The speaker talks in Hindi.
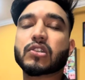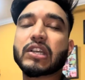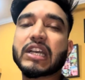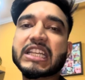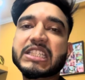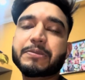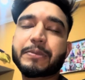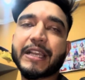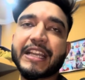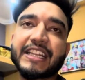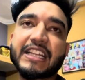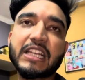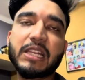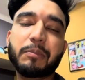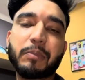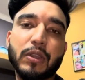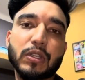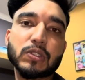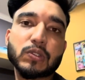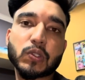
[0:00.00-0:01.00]
गाइज फाइनली
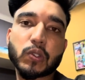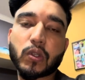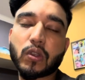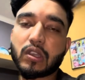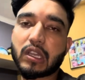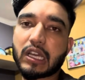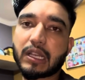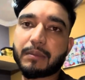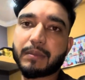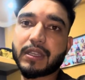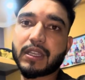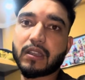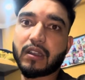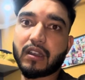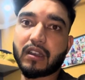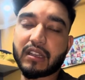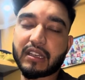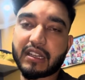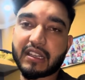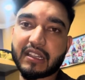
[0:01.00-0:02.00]
पहुंच चुका हूँ घर में
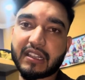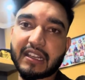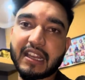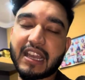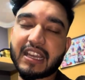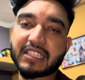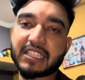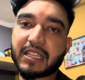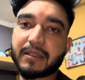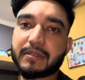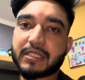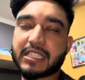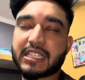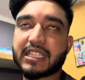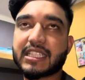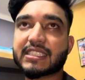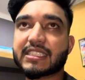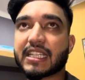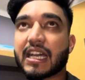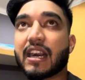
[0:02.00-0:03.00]
और रात के बज रहे
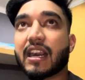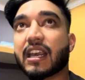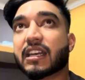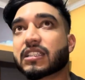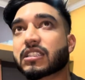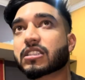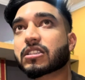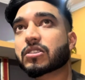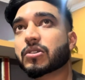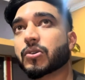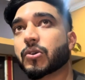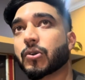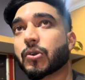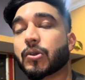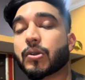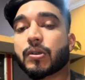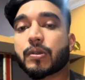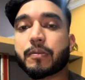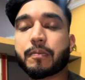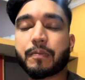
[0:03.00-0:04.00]
हैं सात तो
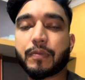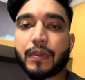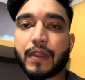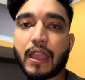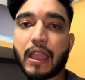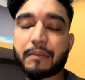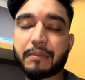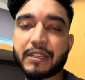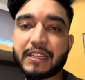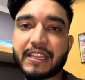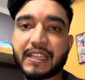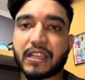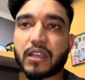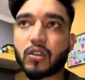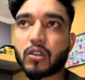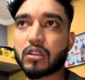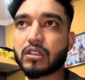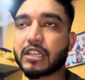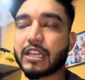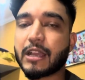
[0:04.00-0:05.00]
आपने देखा
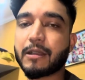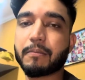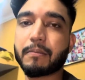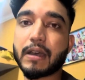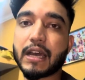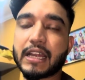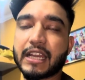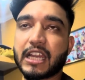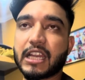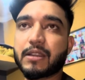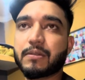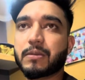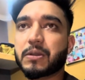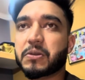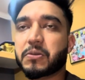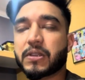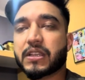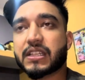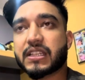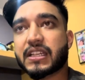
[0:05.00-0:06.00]
होगा कि हम मार्केट में
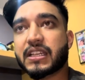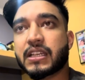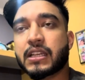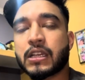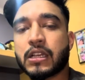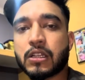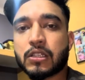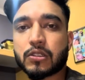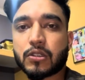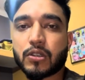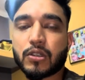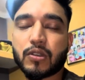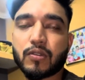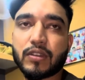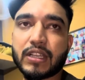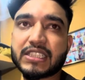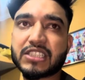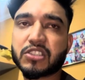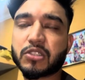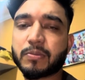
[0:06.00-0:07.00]
रुके थे तो
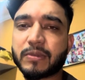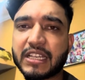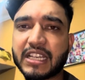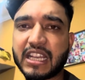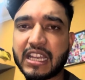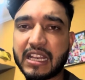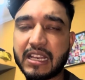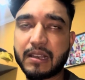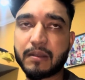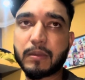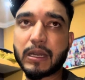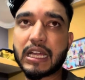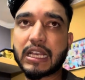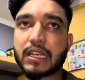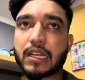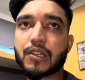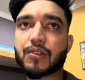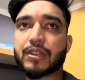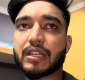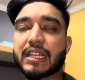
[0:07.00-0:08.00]
वैसे तो मैंने कल बाल
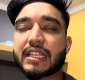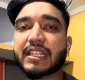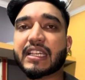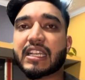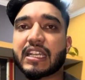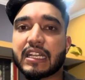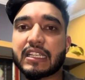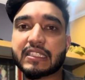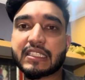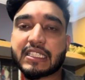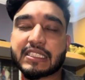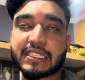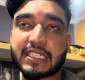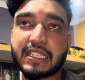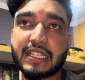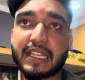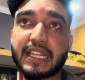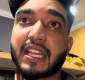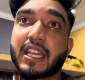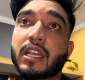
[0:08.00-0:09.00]
कटवाने थे कल था
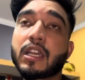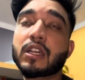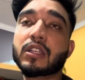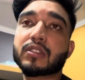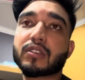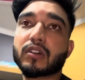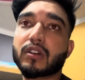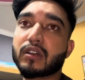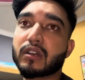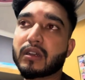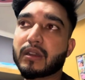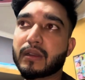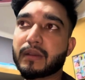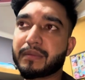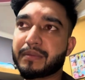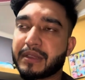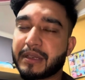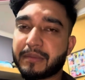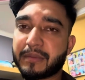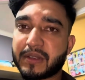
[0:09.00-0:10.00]
संडे तो
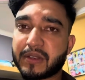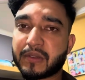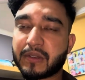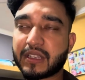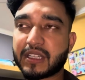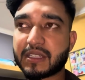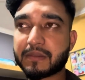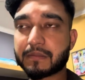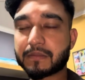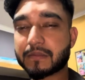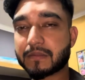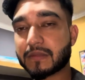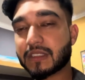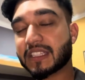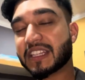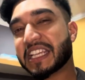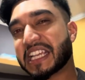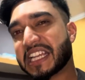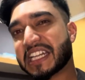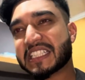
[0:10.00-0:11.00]
फिर मेरे को ना
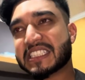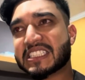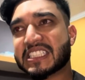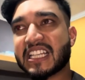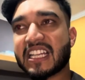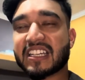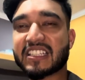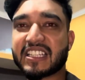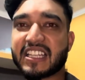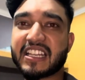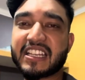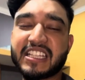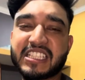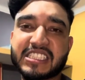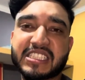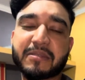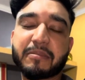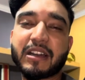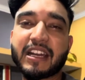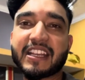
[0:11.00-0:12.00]
दिक्कत सी लगती है
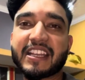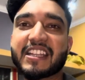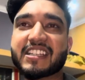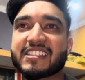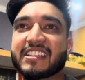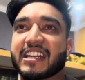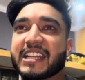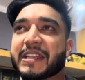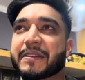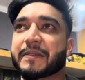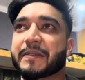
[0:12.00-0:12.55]
नीचे मार्केट जाने